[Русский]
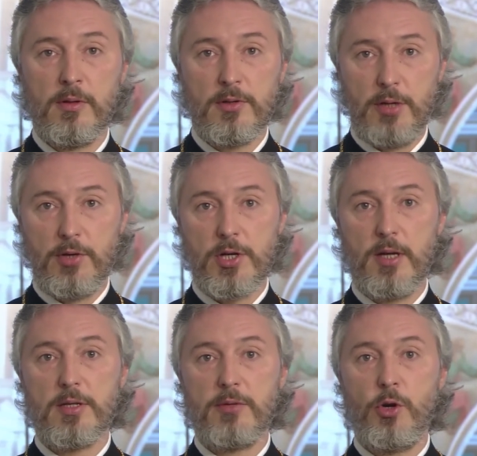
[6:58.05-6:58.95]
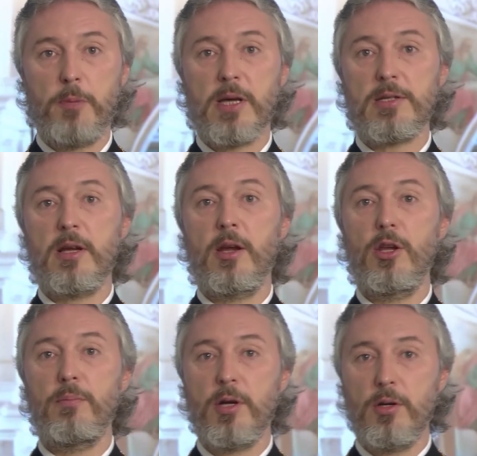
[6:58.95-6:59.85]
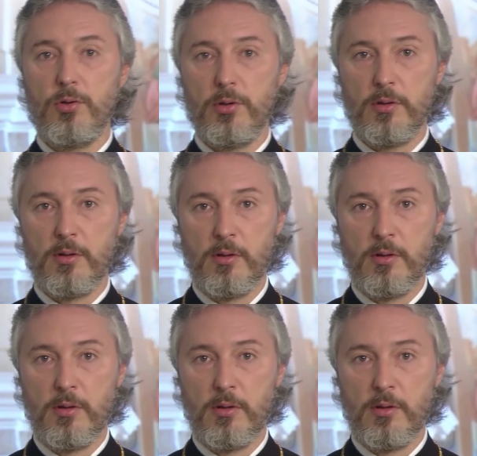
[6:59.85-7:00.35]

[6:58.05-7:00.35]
совершал свой последний переход –